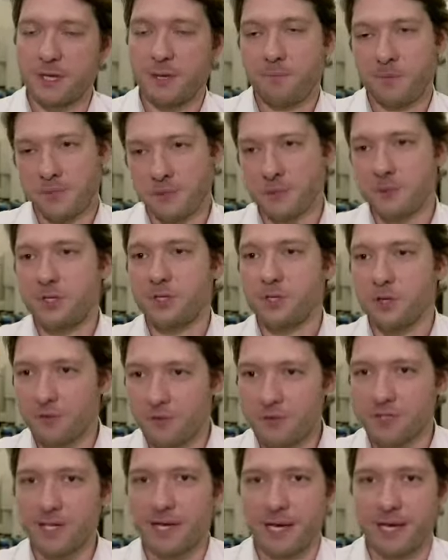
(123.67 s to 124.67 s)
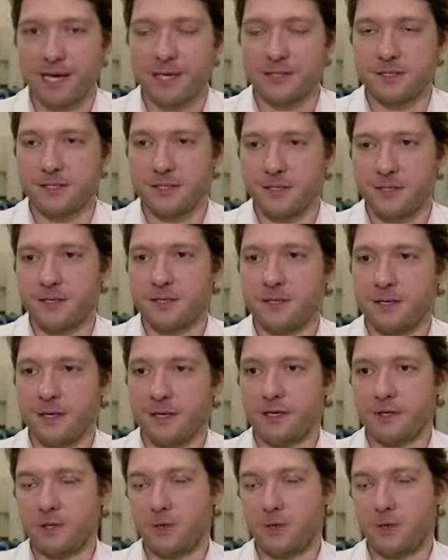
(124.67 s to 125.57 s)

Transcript: e principalmente novos clientes. Né?